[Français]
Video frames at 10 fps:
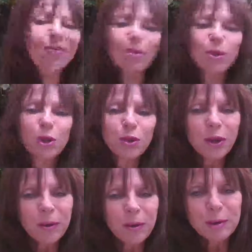Bonjour,
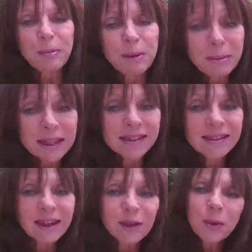je m'appelle Martine
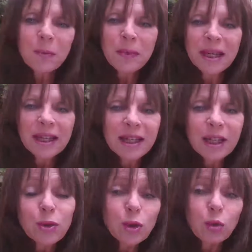Gagnon et
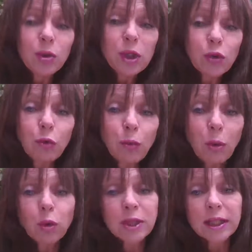aujourd'hui je vous
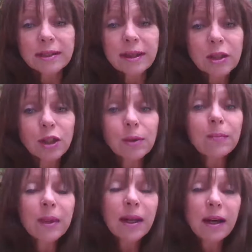propose un stage.
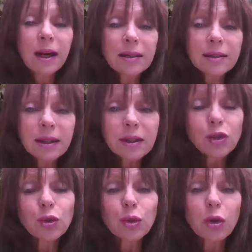Un stage
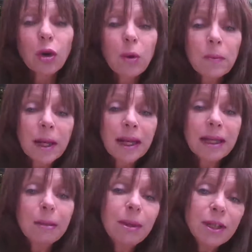sur
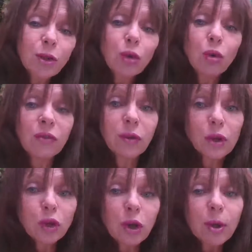les blessures de l'enfance,
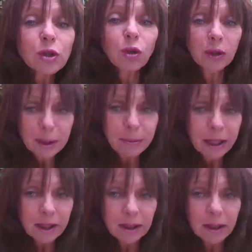comment s'en
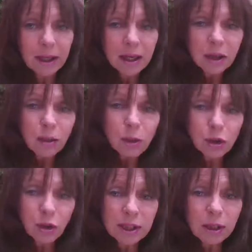libérer, comment
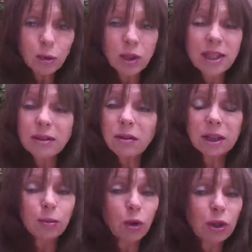sortir de ces
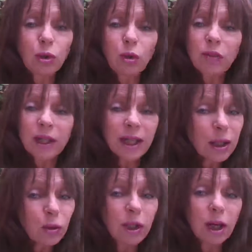sentiments qui nous reviennent
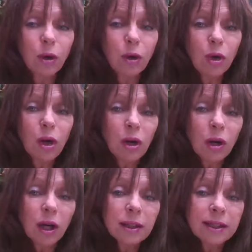régulièrement.
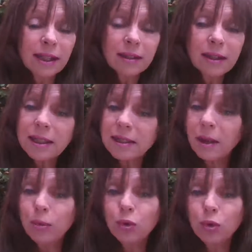Hein. certains, ça sera
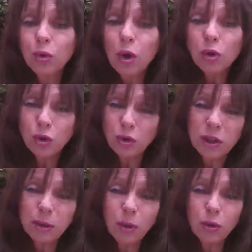plutôt ce
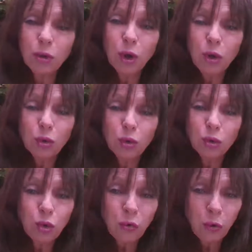sentiment de,
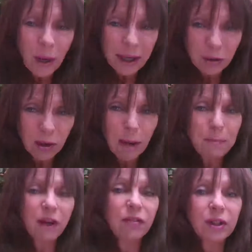toujours vouloir être dans la
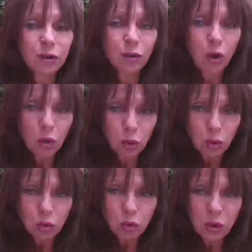perfection, de
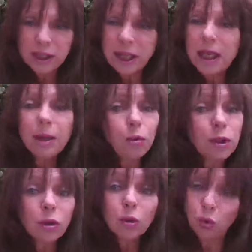toujours, et c'est
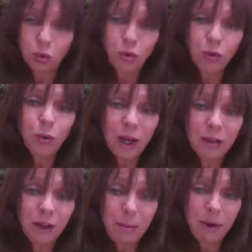épuisant de toujours vouloir être
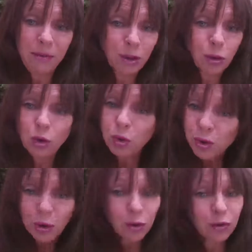dans la perfection, je suis
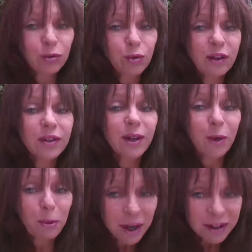sûre que vous l'avez
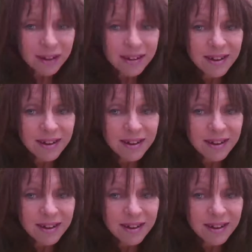remarqué,